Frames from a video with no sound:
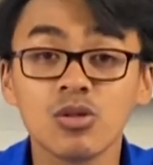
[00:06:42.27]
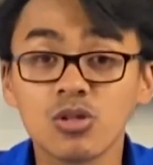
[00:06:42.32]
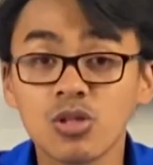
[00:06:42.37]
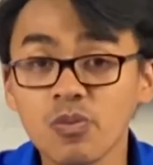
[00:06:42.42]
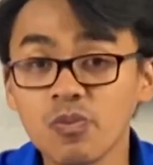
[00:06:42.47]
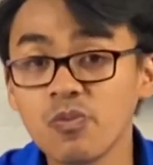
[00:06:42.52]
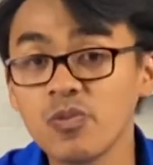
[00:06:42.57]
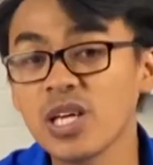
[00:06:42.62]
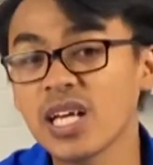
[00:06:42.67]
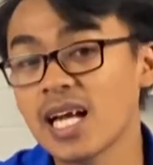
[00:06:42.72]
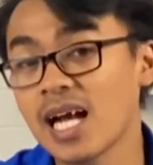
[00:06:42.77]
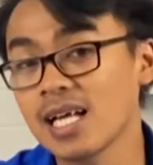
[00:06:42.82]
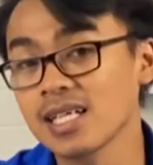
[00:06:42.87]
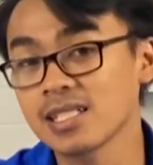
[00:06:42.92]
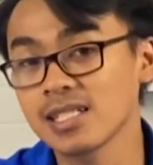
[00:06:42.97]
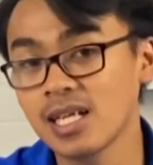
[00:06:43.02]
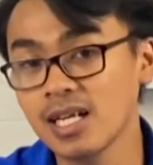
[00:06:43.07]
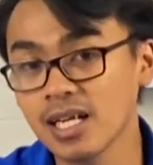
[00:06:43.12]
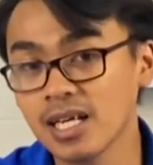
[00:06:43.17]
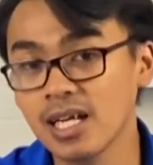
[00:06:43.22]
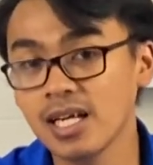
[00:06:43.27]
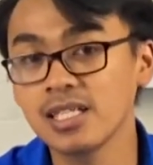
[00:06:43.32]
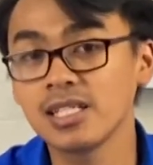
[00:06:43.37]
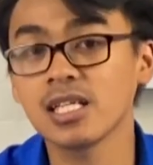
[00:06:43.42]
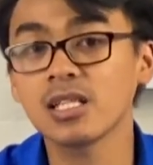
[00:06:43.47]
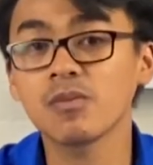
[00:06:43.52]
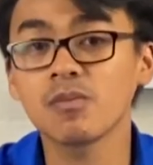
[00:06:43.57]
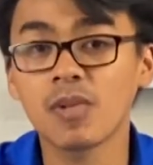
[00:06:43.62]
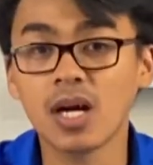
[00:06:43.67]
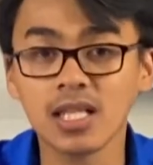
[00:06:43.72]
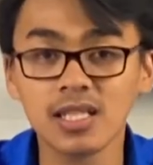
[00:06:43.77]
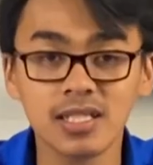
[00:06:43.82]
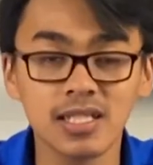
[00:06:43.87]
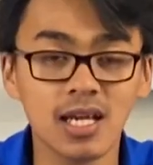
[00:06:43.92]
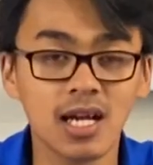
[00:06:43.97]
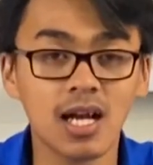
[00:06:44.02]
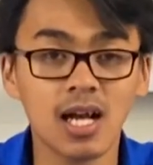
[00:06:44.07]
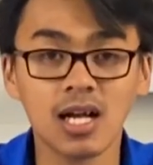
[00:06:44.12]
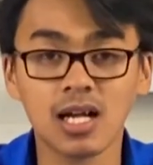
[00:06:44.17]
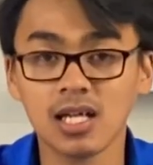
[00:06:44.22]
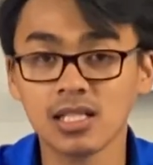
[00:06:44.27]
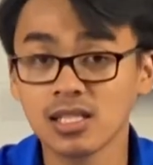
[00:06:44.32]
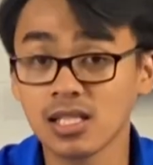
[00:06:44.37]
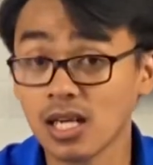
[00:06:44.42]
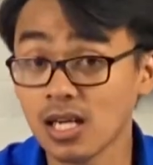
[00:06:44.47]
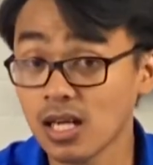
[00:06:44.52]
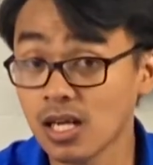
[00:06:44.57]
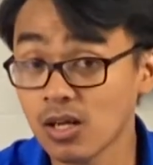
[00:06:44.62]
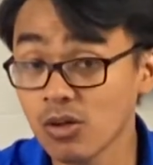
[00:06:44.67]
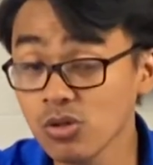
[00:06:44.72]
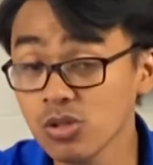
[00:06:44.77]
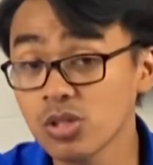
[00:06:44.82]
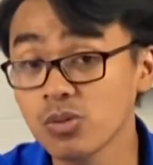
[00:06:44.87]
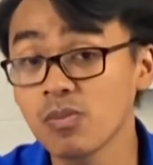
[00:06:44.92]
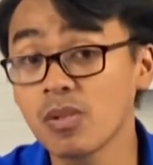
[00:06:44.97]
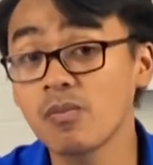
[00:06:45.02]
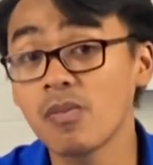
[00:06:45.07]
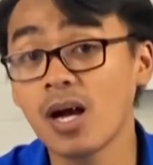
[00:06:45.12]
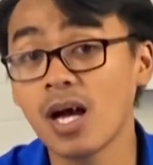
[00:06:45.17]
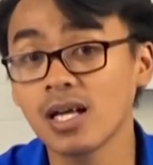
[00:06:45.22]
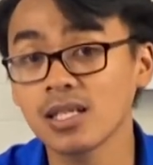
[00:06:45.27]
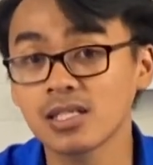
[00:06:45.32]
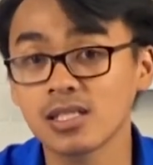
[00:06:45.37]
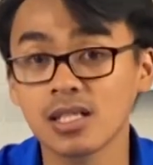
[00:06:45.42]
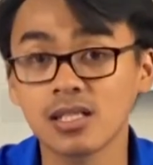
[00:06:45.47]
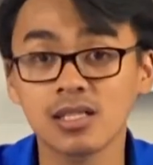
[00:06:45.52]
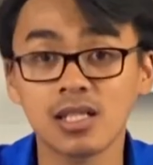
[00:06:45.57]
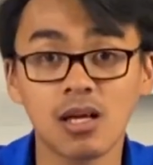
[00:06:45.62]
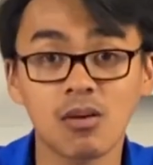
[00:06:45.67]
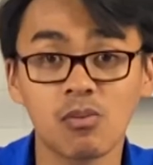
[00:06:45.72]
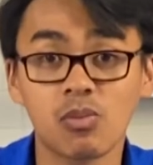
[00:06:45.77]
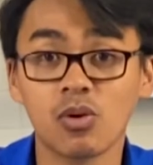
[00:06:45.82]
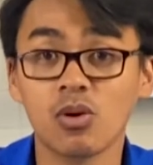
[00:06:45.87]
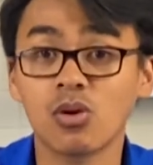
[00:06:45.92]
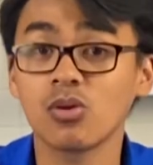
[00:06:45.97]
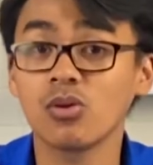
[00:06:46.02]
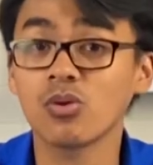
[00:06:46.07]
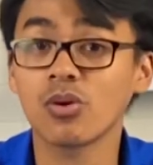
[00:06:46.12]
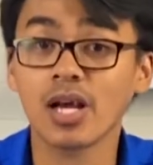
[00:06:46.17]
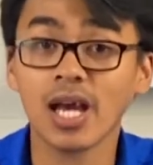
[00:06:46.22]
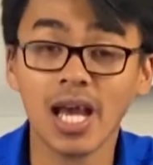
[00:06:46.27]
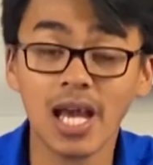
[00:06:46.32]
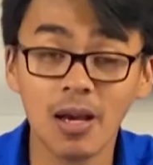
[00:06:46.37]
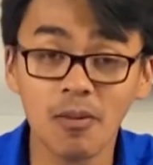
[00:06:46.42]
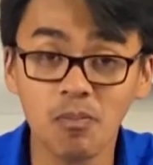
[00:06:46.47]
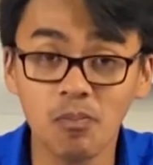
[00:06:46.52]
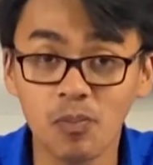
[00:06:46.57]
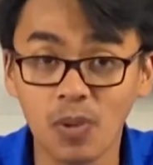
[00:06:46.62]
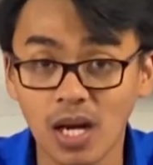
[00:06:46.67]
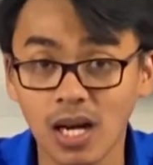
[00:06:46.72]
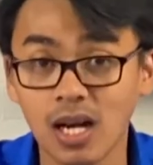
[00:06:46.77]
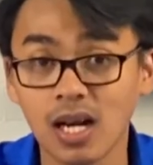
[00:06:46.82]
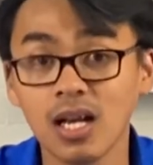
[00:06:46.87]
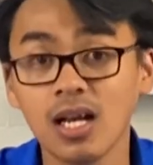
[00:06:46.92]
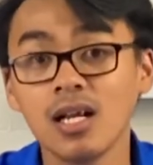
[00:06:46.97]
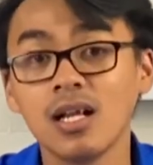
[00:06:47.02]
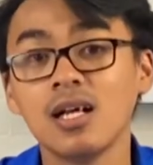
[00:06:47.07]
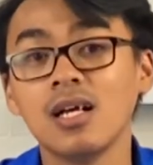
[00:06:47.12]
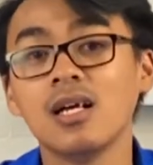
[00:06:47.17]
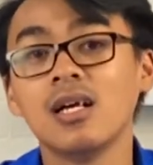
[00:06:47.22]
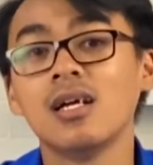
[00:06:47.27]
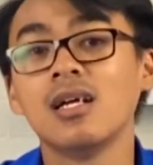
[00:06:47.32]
YouTube Wikasel Gadget Mart yang akan terus membahas tentang produk Apple.